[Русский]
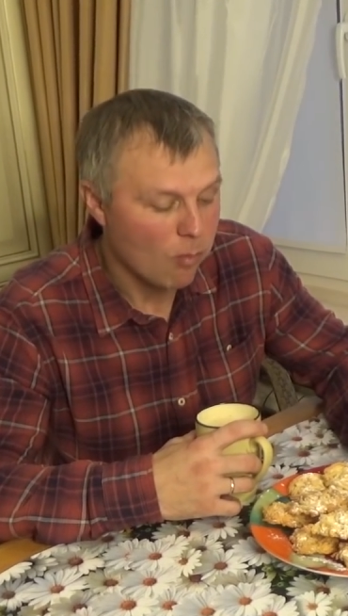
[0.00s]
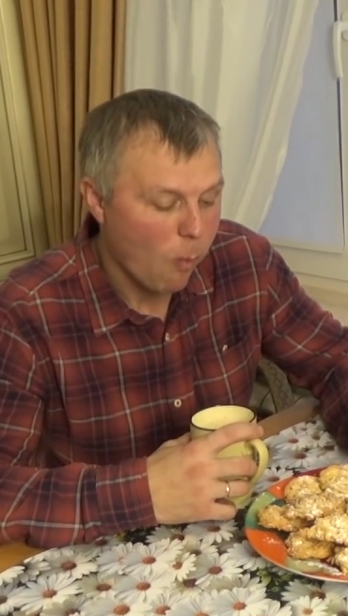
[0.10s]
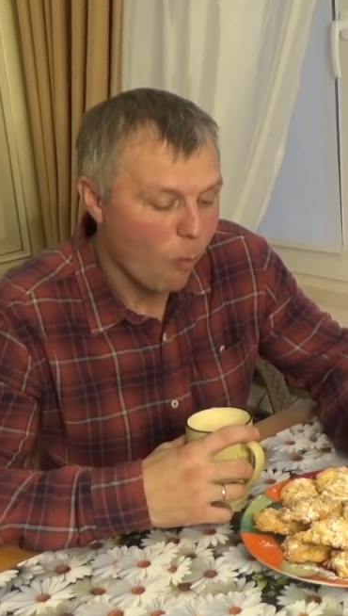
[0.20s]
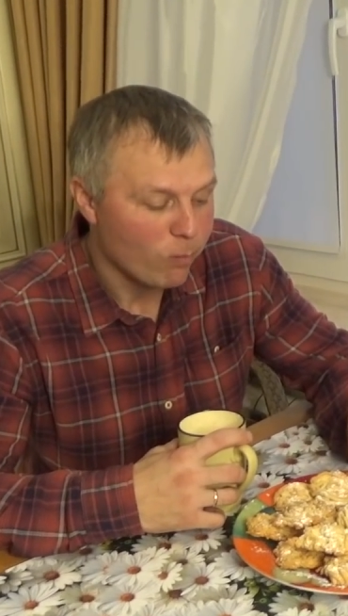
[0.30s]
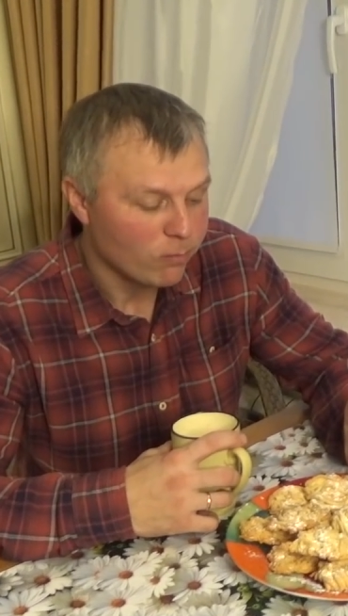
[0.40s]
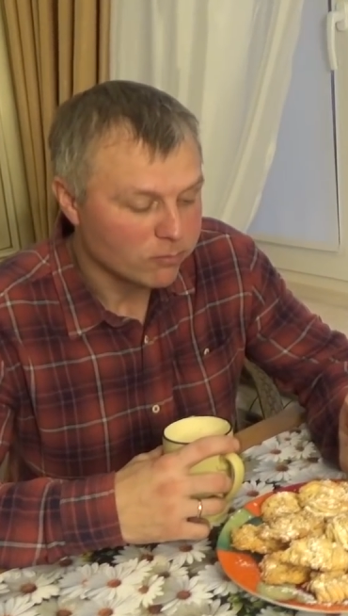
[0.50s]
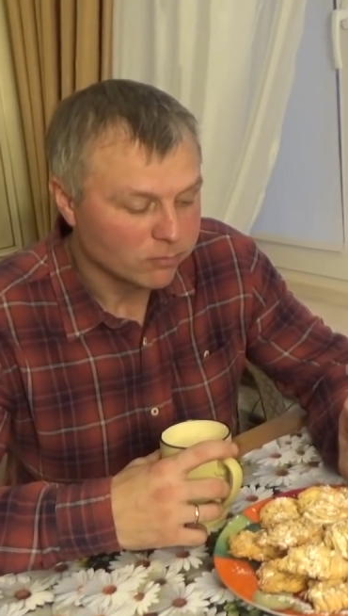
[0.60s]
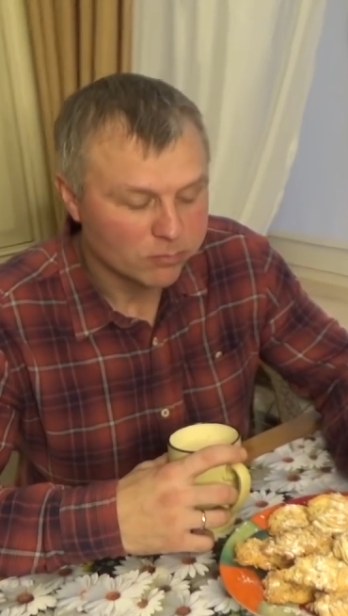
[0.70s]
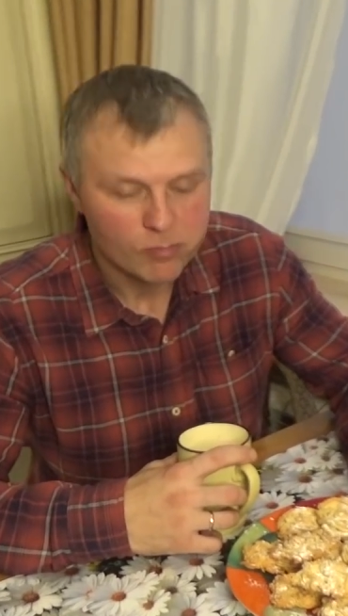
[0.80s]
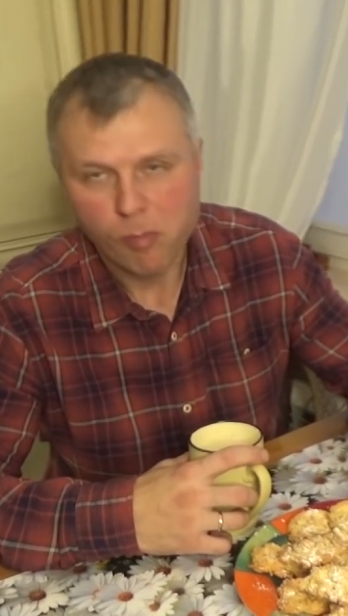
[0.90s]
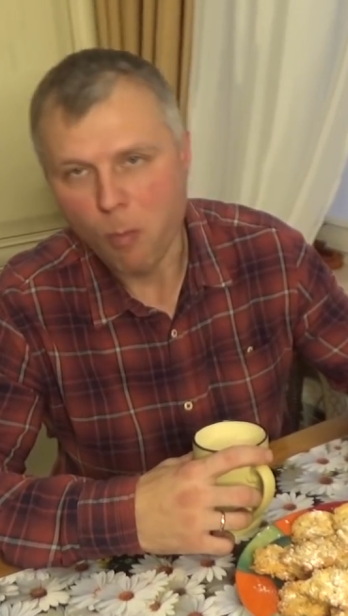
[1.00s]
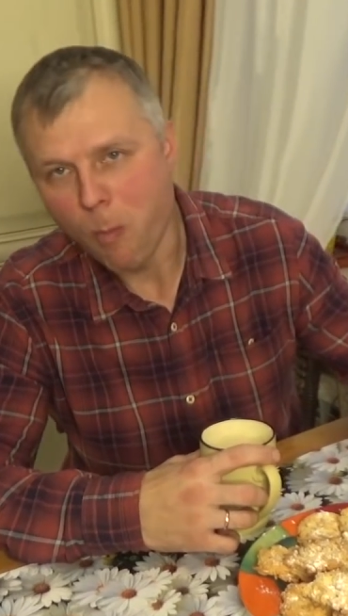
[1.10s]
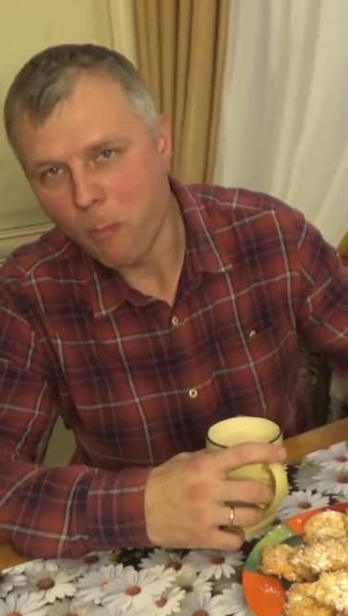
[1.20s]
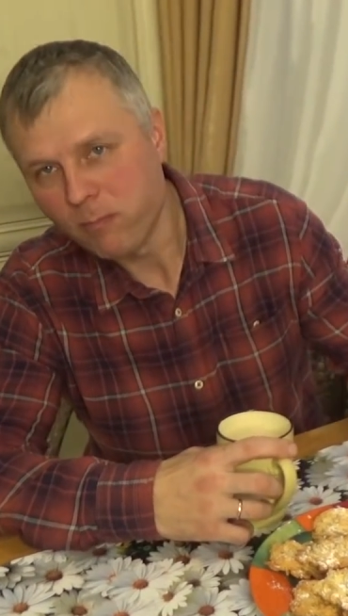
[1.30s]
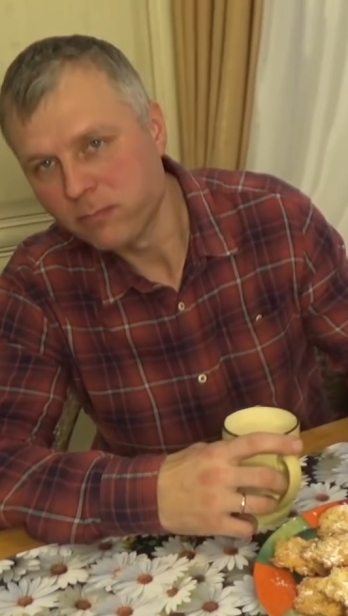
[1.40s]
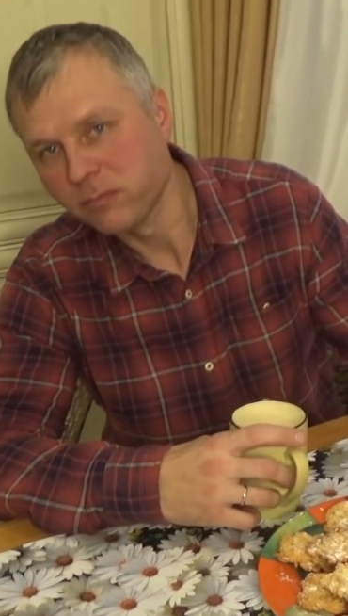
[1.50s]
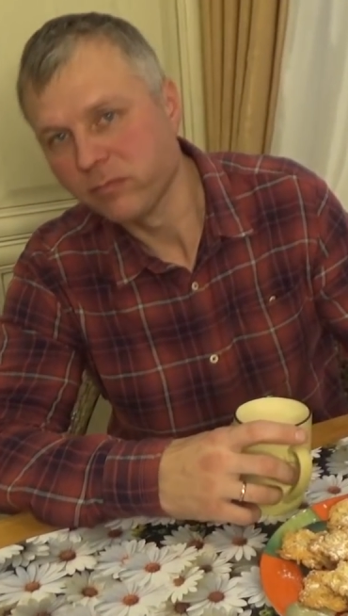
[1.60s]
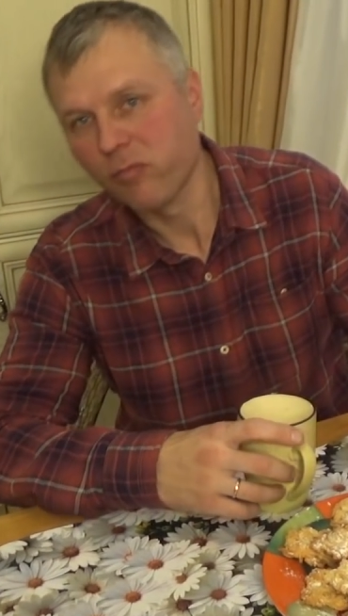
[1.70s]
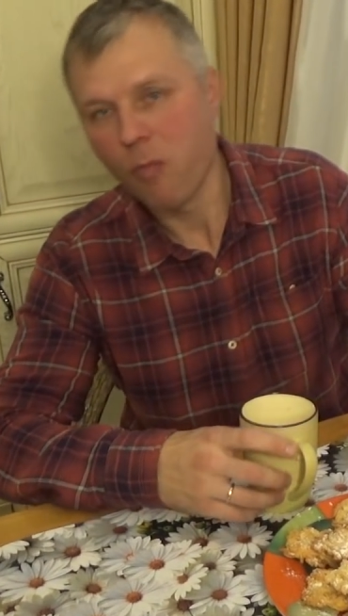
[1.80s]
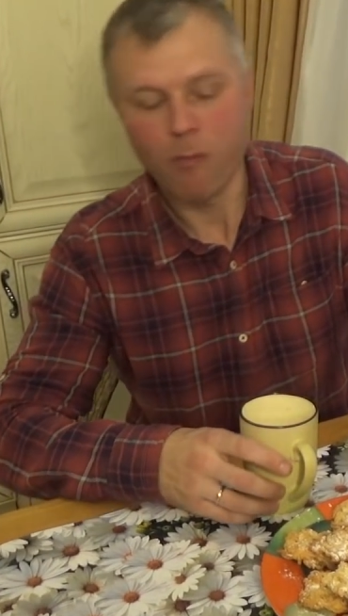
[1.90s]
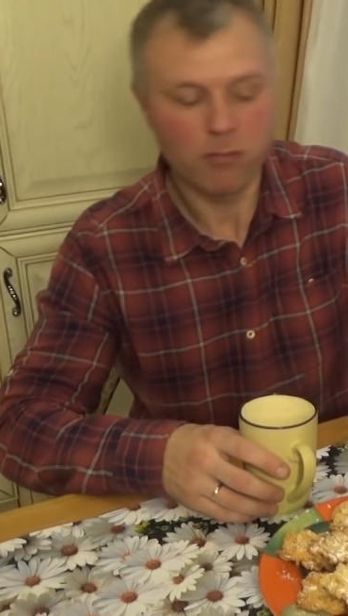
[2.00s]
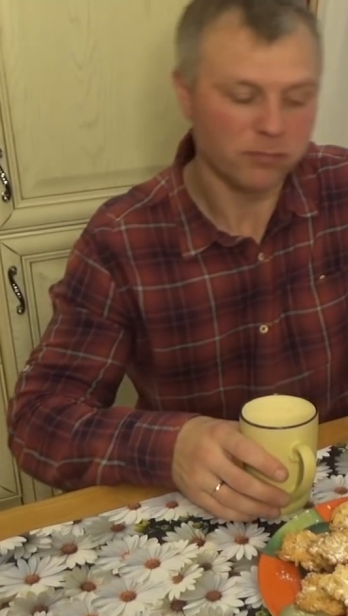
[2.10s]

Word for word: Мне кажется, это такое распространенное печенье, видишь,